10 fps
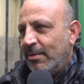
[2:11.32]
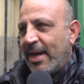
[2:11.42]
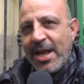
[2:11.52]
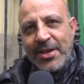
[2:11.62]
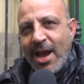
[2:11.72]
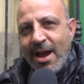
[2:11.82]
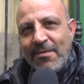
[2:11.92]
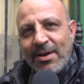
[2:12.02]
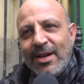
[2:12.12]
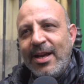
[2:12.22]
Una
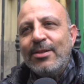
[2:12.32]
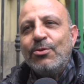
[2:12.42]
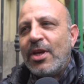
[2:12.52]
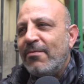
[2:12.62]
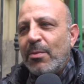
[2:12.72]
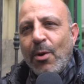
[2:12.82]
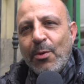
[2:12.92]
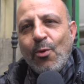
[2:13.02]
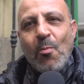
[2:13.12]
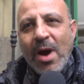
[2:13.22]
chiave che non serve proprio
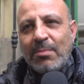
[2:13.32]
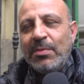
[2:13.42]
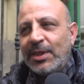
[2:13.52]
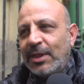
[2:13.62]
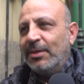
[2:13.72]
come arbitro.